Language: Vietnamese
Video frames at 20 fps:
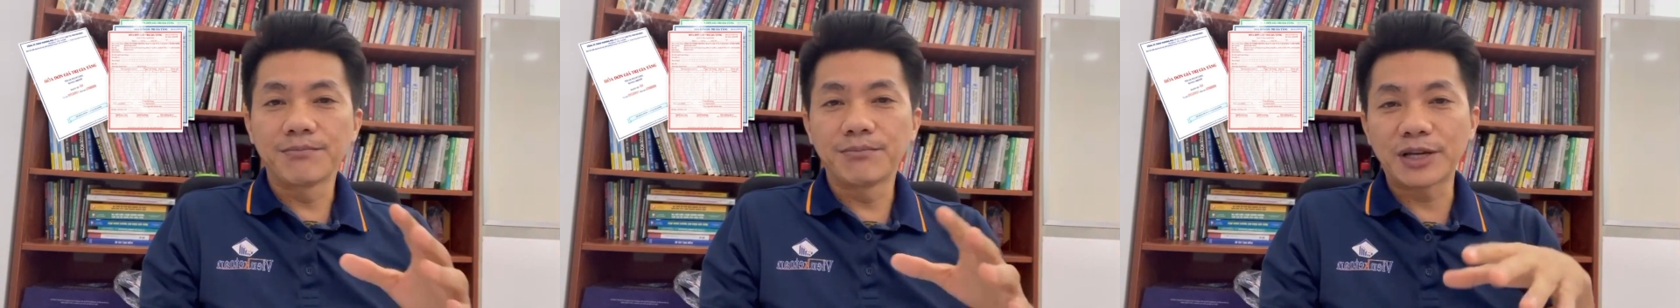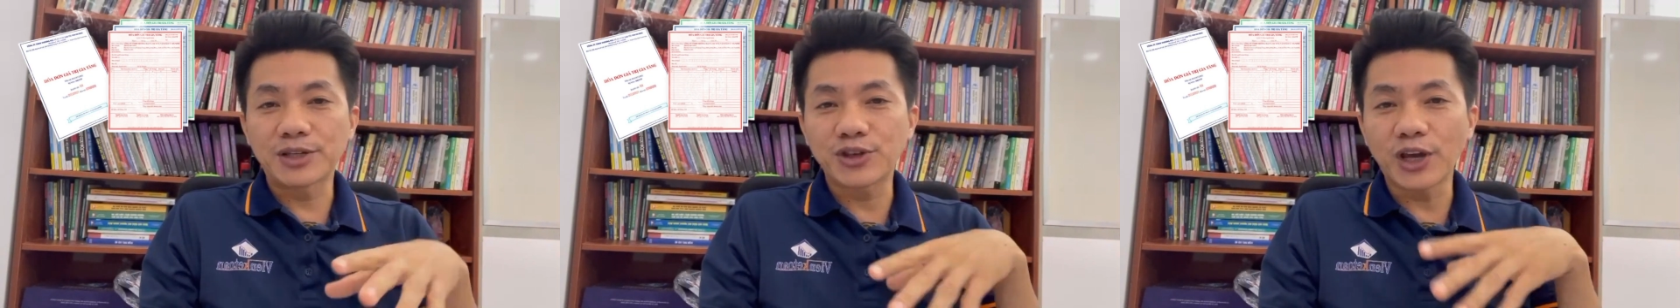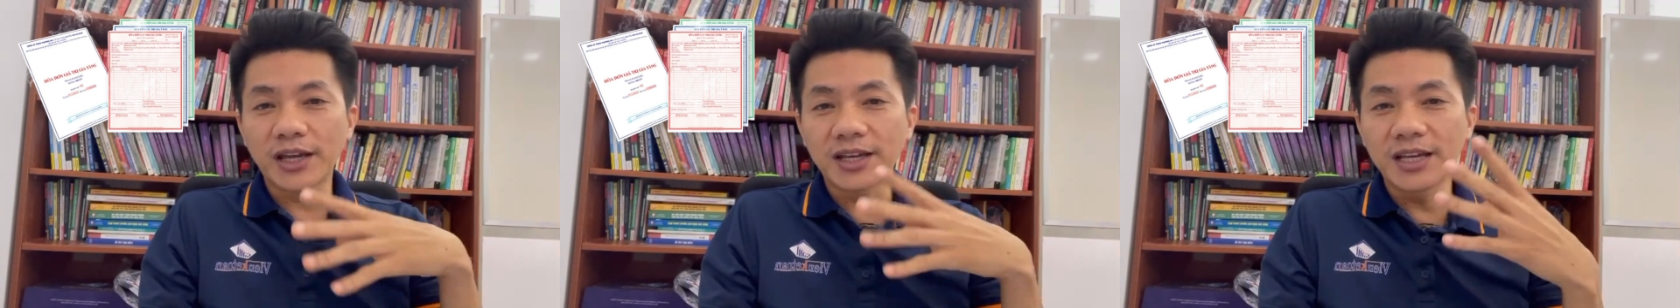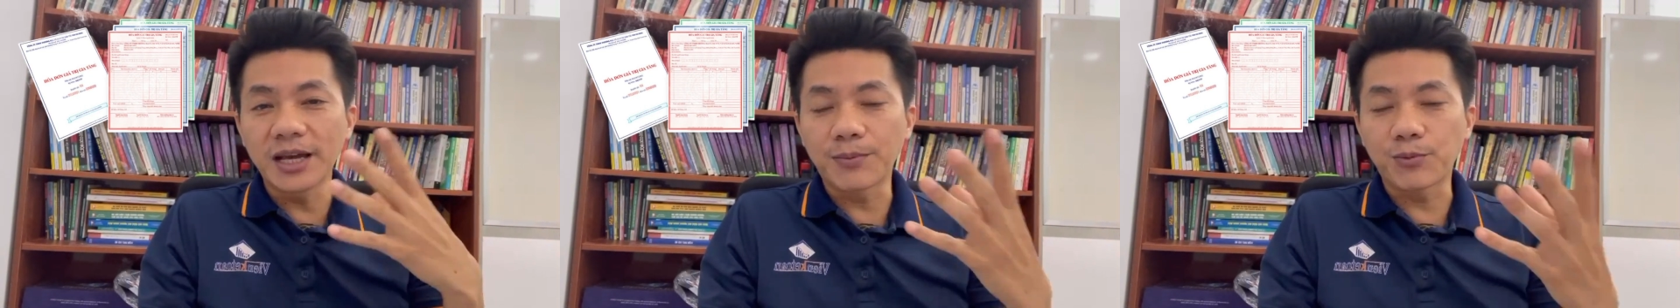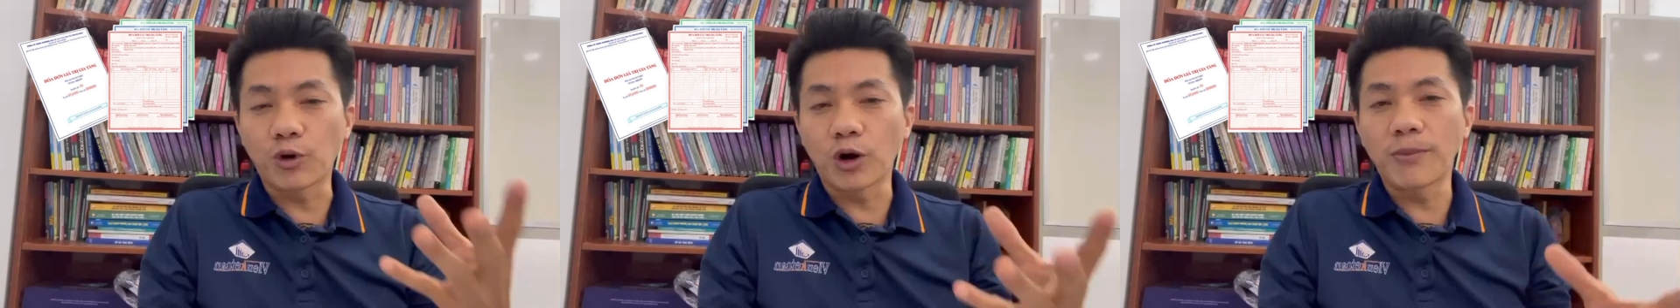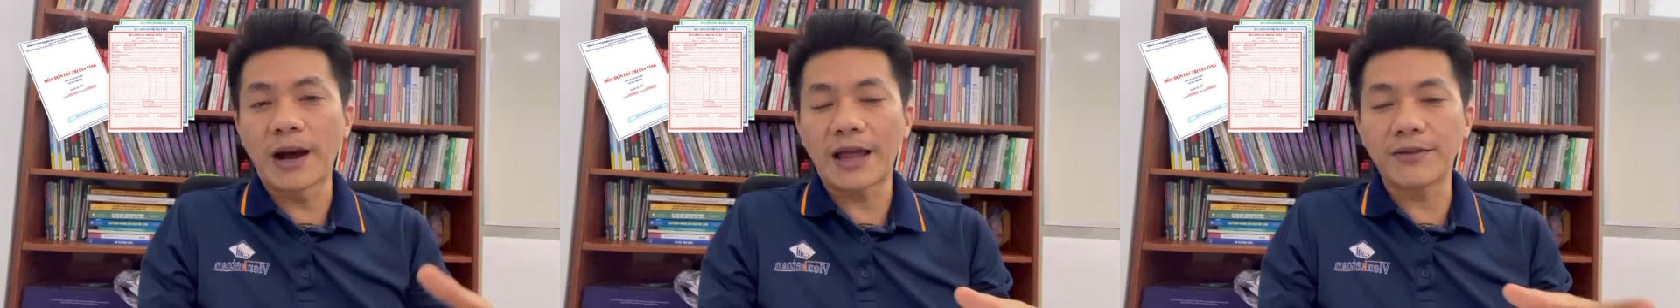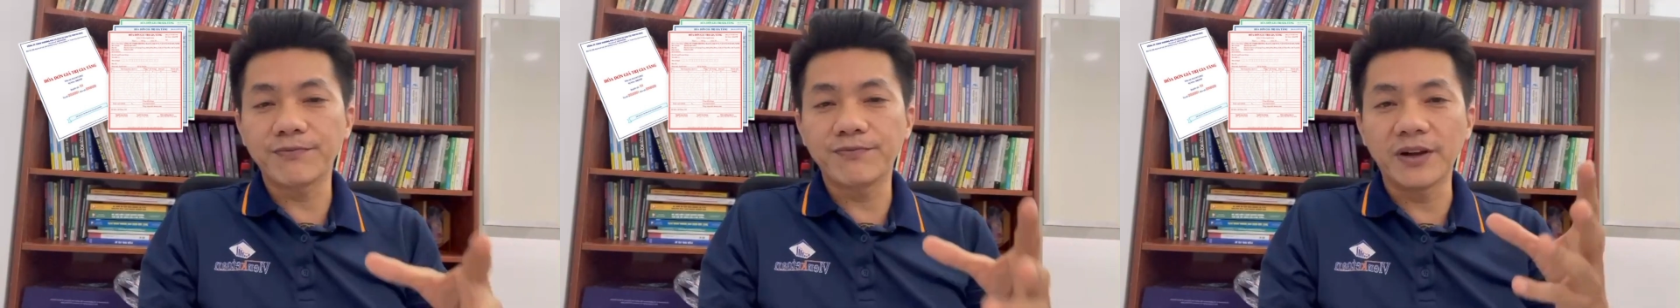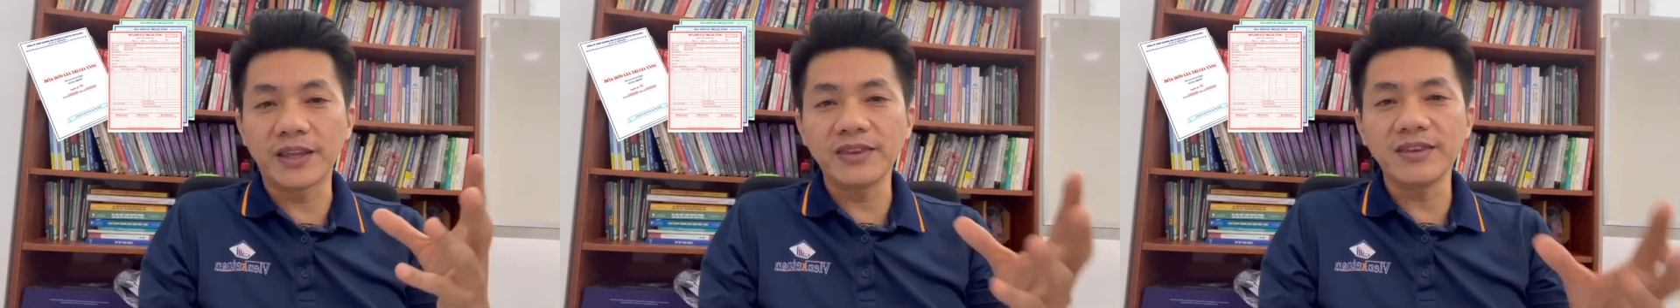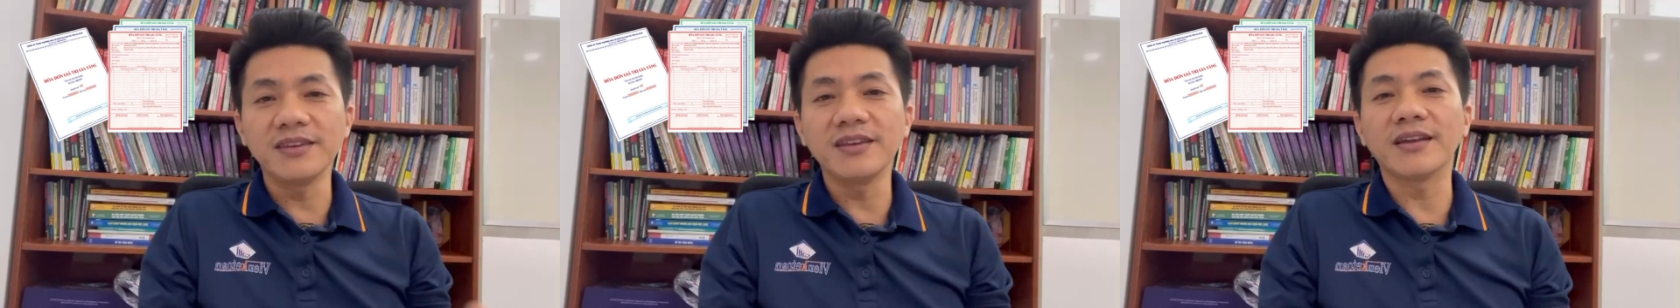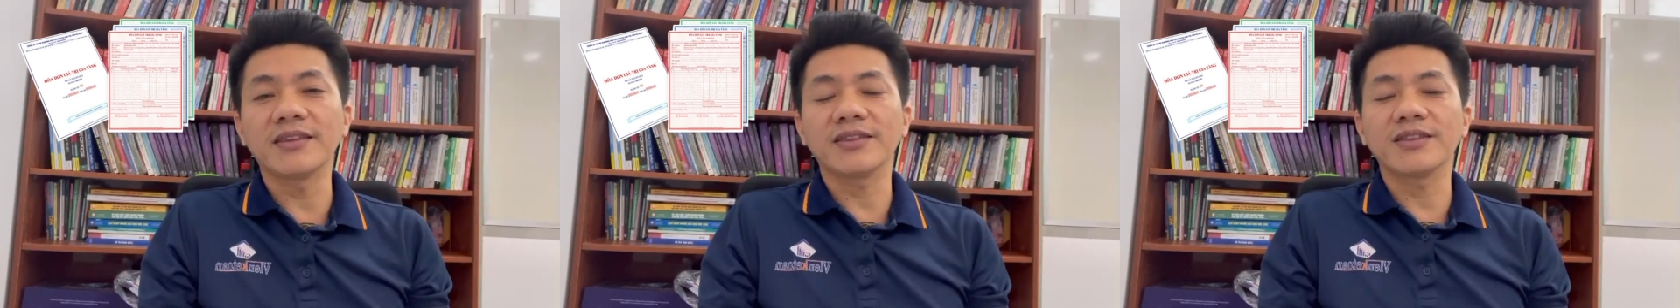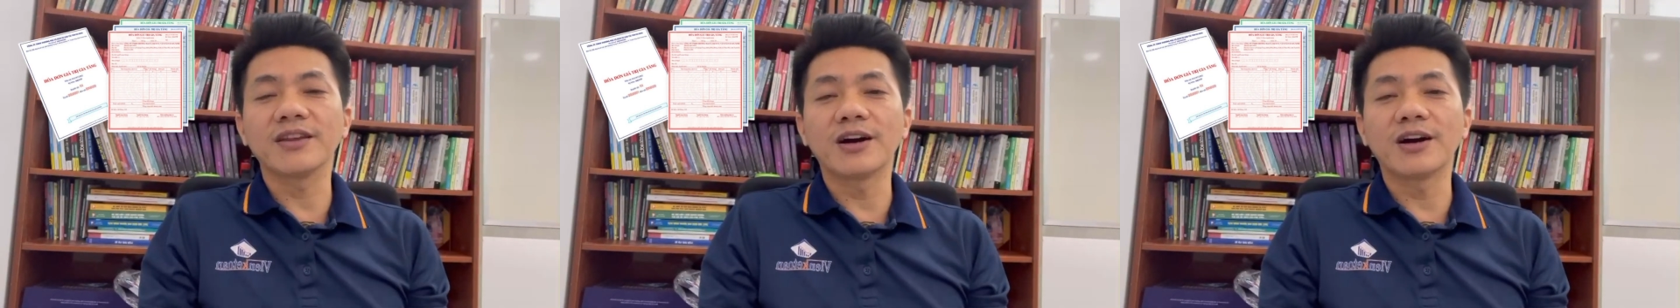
mà doanh nghiệp của bạn vẫn nhận